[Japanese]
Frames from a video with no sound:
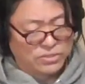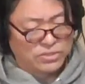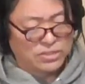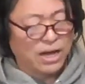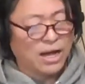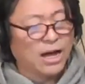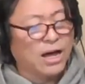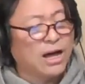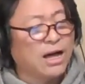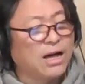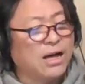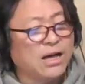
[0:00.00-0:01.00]
二
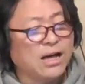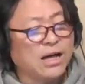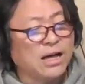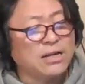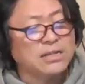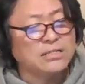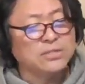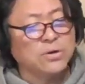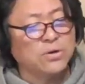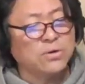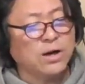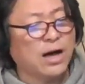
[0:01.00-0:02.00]
人
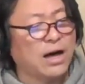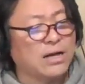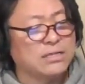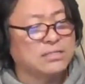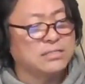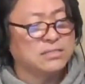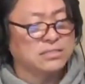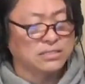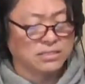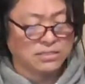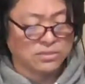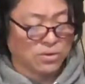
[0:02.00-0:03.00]
の
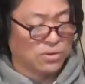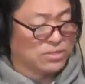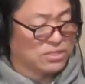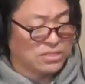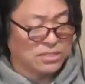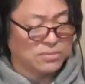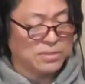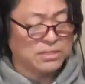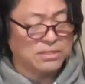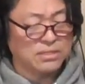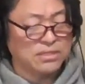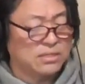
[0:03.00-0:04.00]
愛の日々
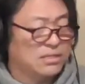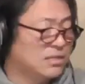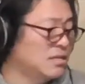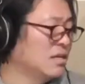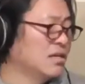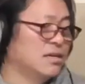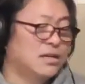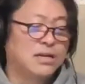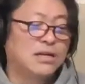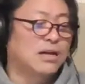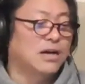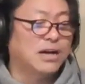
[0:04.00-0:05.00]

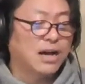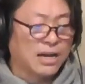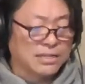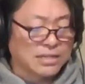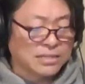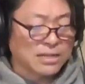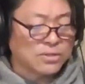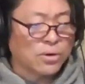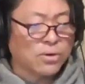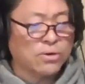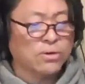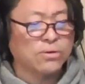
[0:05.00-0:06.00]
あなた
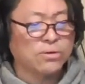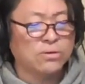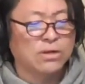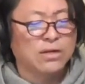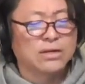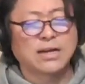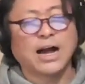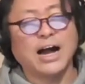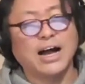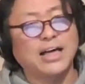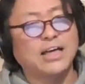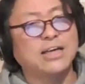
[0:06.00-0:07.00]
と
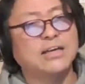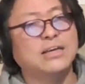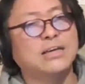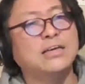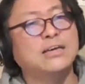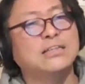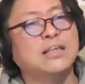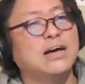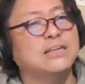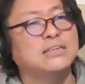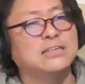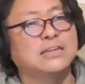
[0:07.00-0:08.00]
帰りたい
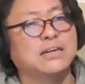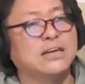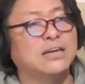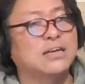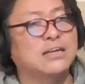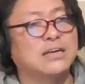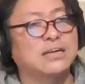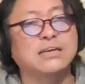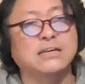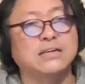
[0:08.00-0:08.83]
けれど